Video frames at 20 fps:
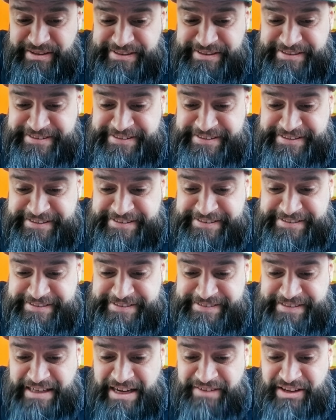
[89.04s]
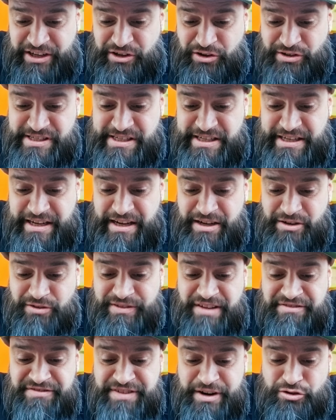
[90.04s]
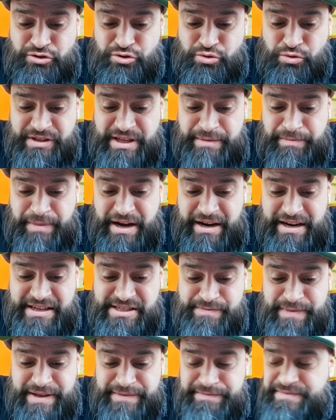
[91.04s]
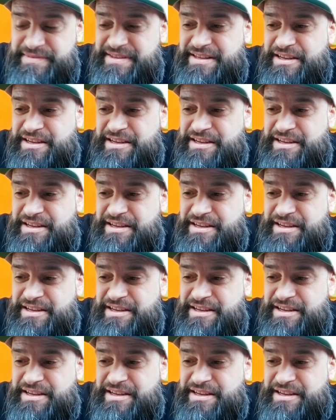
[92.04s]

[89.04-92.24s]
euh, avec Oscar, on a fait le tour des bars la semaine...